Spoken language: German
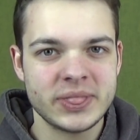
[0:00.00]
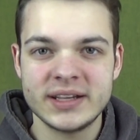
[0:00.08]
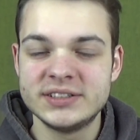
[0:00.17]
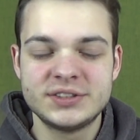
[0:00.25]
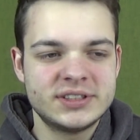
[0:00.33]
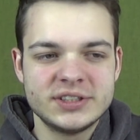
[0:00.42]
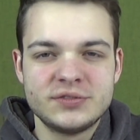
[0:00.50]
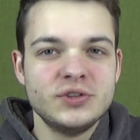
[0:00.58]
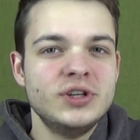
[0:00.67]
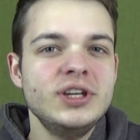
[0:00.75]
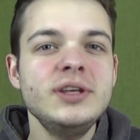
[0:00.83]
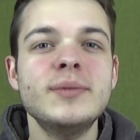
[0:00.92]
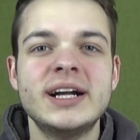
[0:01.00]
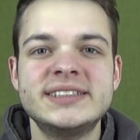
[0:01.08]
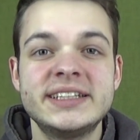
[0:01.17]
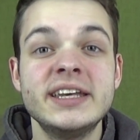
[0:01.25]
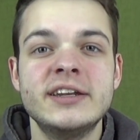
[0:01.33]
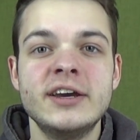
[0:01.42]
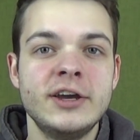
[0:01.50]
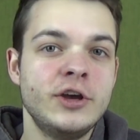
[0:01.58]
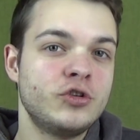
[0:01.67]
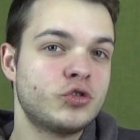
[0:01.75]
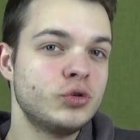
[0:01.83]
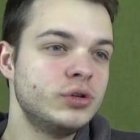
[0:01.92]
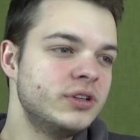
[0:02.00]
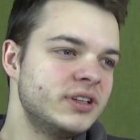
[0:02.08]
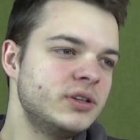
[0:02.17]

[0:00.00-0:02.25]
Das, das wird niemals gehen. Schon